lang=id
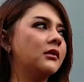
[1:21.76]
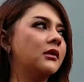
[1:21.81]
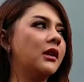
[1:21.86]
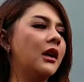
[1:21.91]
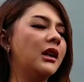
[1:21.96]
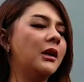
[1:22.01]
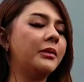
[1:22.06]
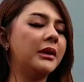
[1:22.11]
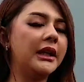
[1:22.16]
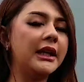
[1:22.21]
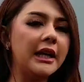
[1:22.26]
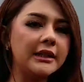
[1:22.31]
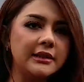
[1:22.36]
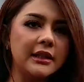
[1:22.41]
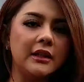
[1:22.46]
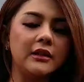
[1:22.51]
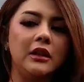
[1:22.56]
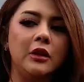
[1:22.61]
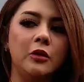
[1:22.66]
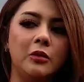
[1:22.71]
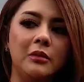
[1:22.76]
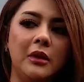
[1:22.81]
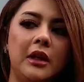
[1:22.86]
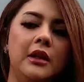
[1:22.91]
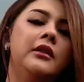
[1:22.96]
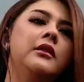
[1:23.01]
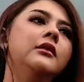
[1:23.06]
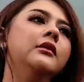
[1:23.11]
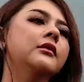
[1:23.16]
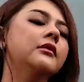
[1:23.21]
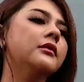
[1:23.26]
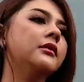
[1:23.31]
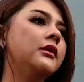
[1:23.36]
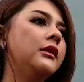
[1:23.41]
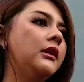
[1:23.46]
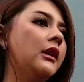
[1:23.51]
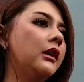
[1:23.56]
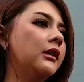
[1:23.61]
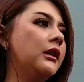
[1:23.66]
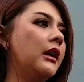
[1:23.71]
ada perhiasan di rumah
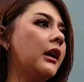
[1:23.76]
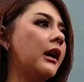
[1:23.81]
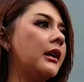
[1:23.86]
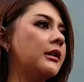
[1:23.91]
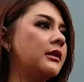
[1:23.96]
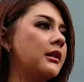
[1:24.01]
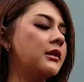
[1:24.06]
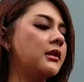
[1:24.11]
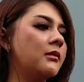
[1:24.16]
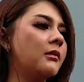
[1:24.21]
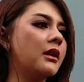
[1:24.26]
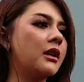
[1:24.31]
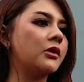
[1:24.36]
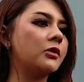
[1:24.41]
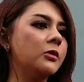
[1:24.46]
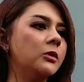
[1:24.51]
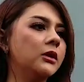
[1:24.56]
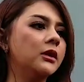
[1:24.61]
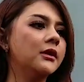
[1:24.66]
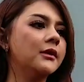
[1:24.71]
yang dia kasih sama aku